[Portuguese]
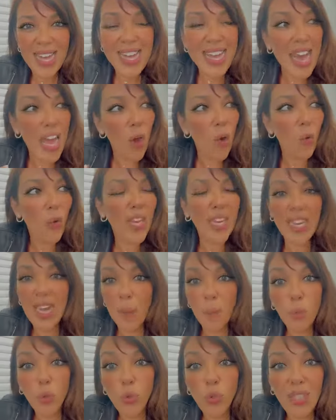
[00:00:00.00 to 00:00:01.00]
E eu
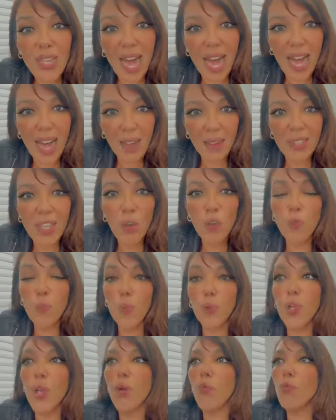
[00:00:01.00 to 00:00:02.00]
queria mudar, Deus,
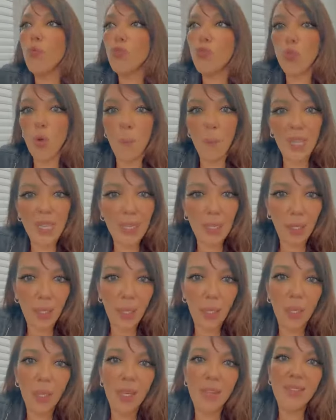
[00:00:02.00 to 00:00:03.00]
porque eu não sou
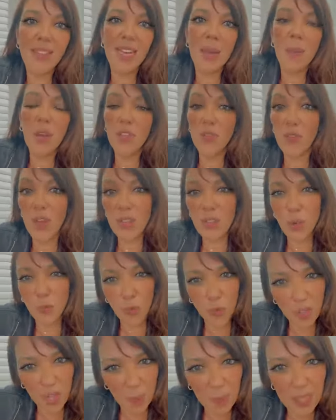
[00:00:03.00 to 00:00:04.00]
americana. Seria mais fácil se eu
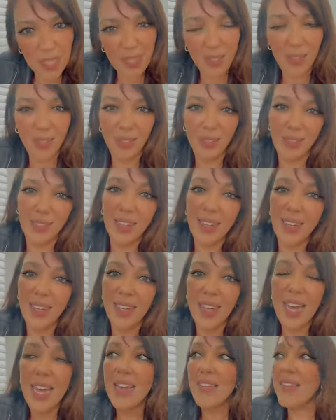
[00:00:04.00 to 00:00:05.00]
fosse americana.
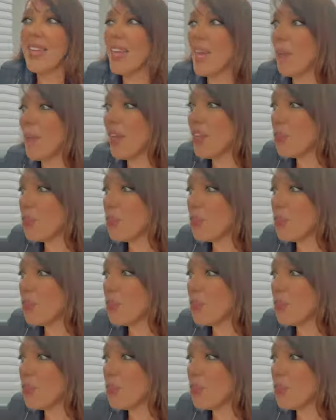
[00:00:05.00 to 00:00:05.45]
Seria